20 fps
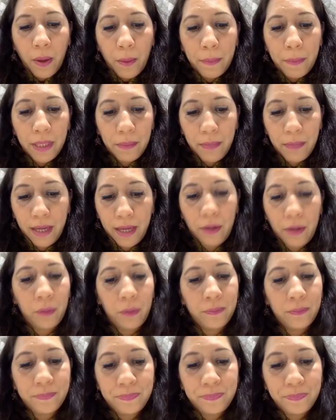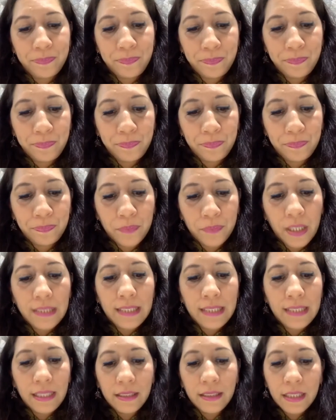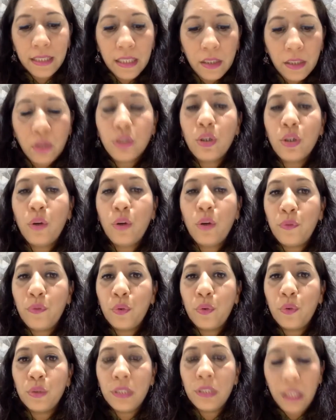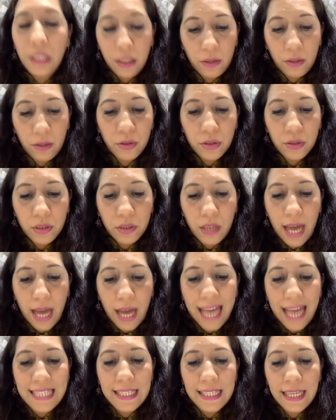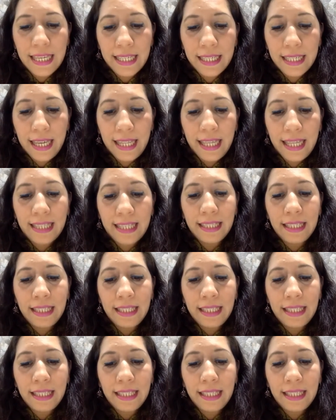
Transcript: Primero, sentirnos confundidos acerca de